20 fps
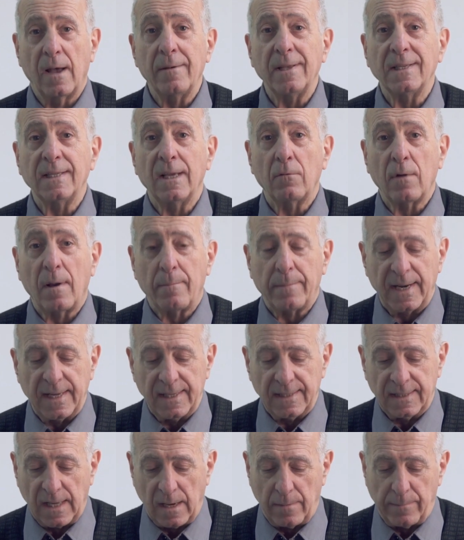A veces no
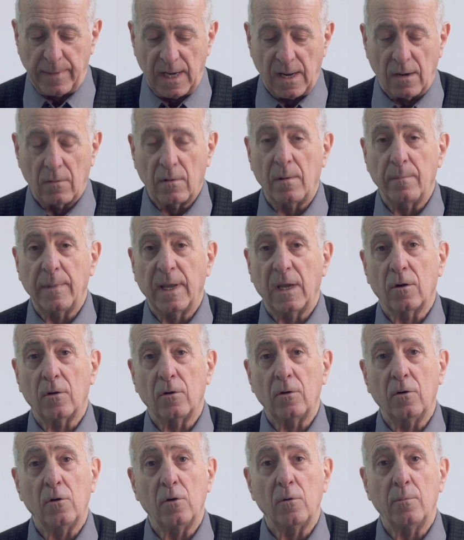aparece al mirarlo al
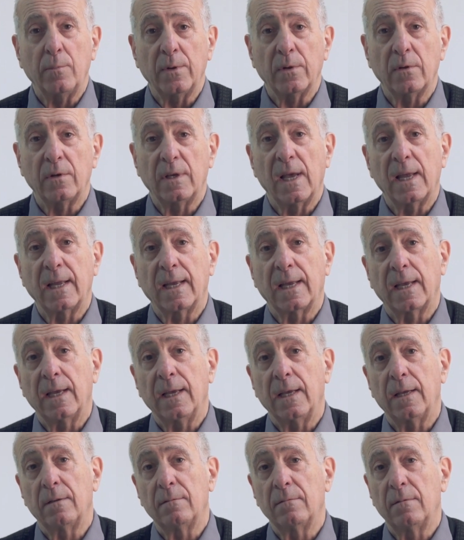microscopio y hay
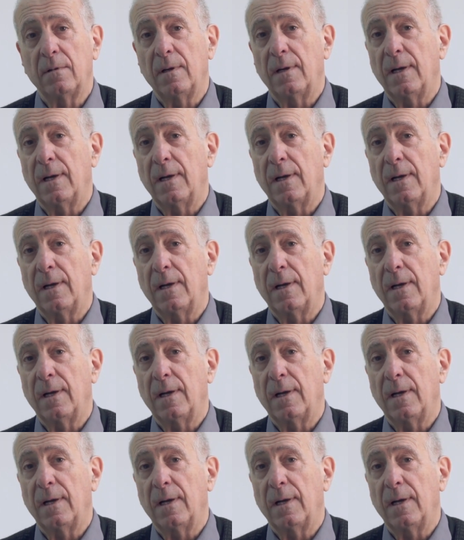que